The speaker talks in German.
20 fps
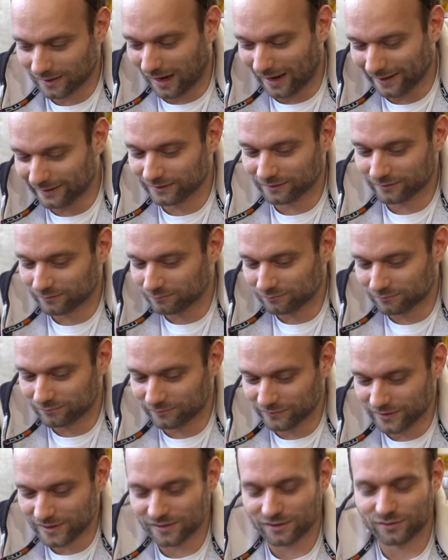Eigentlich
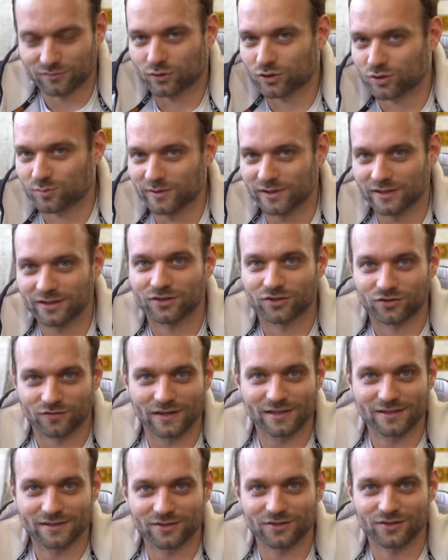witziges Wortspiel, ne?
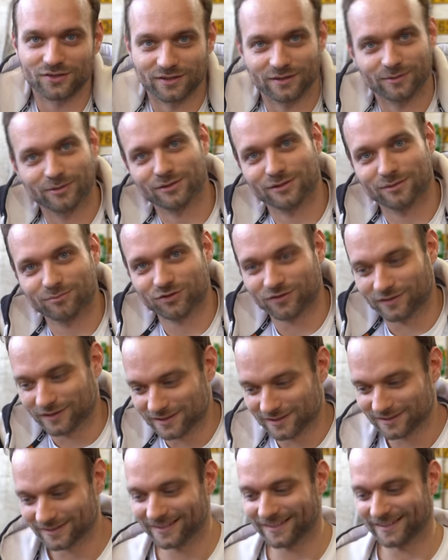Schweißtisch, selber
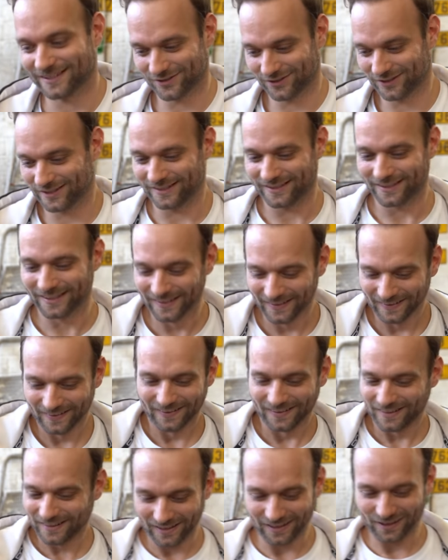zusammenschweißen. Nee, also
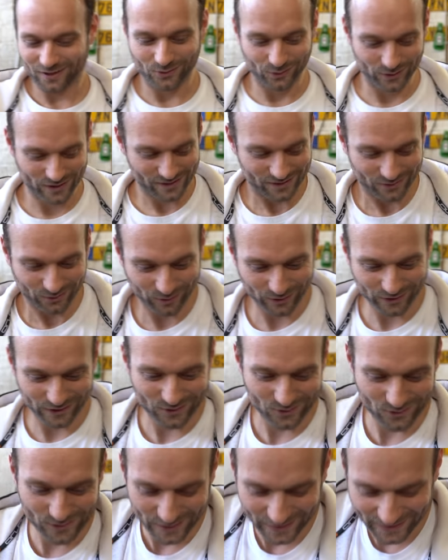kurz, um euch
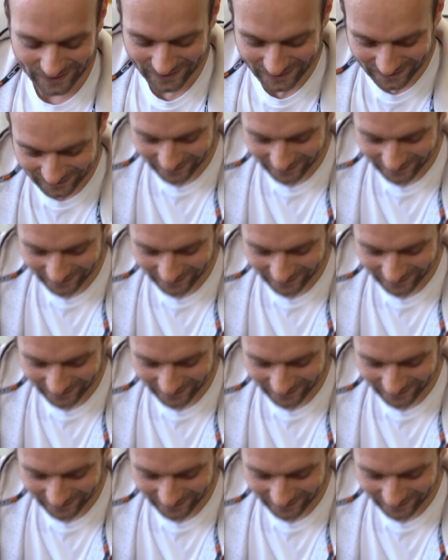das zu zeigen,